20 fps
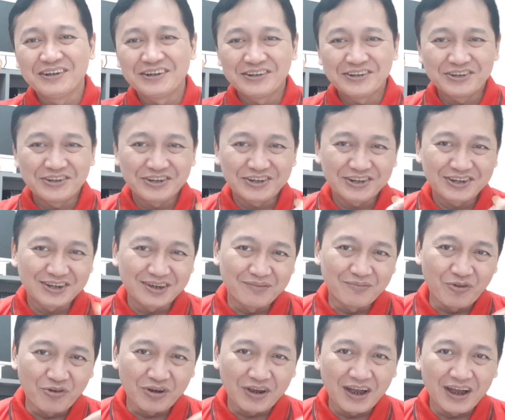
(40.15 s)

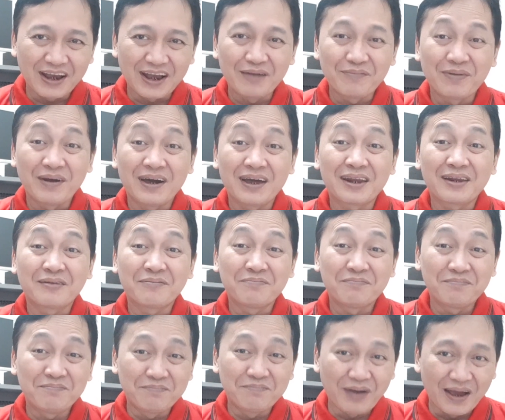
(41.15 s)
Semoga kabar
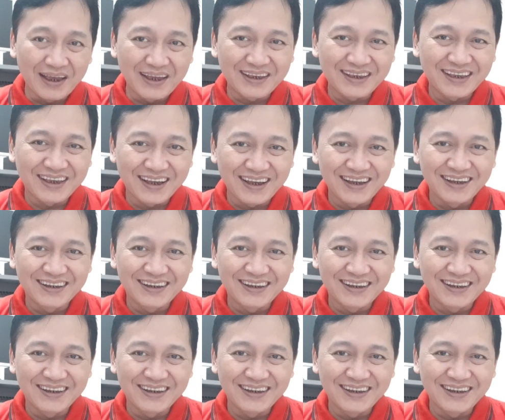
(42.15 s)
baik ya.